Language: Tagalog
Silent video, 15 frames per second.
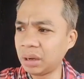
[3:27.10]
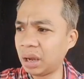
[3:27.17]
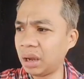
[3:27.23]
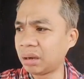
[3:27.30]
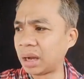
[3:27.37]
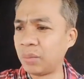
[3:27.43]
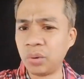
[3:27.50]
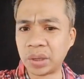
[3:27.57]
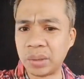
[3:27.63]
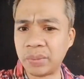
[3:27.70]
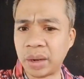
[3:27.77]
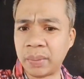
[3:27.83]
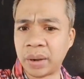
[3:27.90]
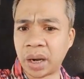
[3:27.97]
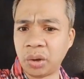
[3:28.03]
Nga, kamura
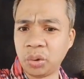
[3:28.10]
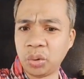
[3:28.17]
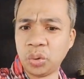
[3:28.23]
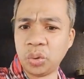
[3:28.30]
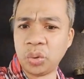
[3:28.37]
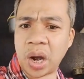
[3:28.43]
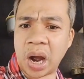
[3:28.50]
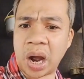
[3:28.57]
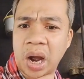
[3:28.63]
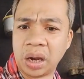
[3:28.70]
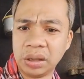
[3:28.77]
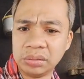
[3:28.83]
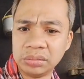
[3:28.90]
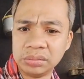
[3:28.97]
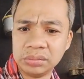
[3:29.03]
mga mga dugua. Ah.
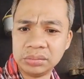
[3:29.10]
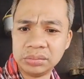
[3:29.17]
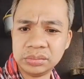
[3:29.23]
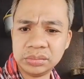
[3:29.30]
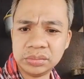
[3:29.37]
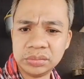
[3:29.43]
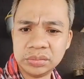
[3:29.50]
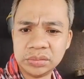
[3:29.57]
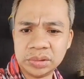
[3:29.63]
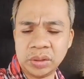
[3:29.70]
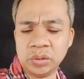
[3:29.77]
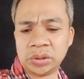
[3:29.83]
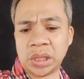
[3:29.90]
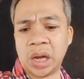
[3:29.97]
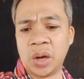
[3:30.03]

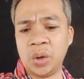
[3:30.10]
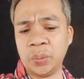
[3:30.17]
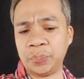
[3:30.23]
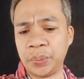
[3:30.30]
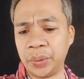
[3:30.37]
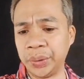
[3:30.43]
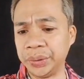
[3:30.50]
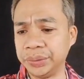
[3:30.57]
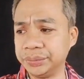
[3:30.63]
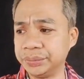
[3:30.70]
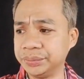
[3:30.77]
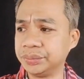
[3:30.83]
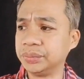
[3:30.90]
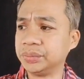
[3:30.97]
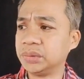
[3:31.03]
Yung saon pod,
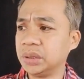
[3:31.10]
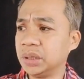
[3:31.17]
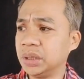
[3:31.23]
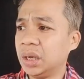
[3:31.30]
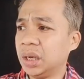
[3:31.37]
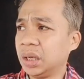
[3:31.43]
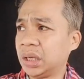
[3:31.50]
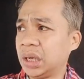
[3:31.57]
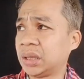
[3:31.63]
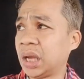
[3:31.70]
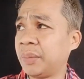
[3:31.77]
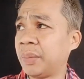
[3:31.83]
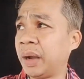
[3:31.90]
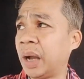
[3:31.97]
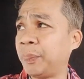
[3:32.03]

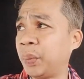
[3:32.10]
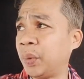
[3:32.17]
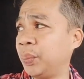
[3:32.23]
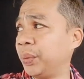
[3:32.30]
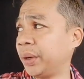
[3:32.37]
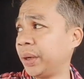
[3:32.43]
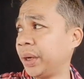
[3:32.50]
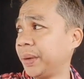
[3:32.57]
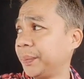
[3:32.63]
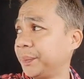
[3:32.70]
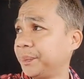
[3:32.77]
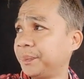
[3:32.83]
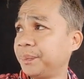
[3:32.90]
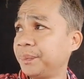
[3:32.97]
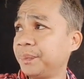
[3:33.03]
kita mga pobre,
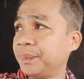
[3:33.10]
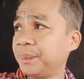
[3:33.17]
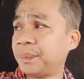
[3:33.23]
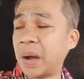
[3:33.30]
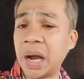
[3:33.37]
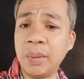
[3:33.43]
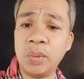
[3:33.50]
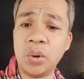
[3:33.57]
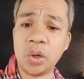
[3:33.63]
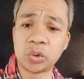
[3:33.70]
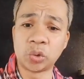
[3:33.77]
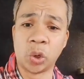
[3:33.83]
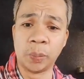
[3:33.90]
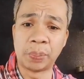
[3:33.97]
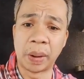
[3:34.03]

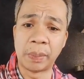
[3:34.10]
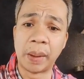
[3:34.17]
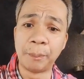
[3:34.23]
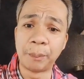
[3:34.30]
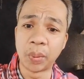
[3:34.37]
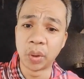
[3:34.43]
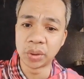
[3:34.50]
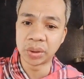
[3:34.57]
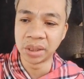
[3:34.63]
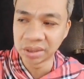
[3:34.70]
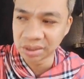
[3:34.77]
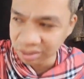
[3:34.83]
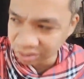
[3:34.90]
paamoton, pamampod.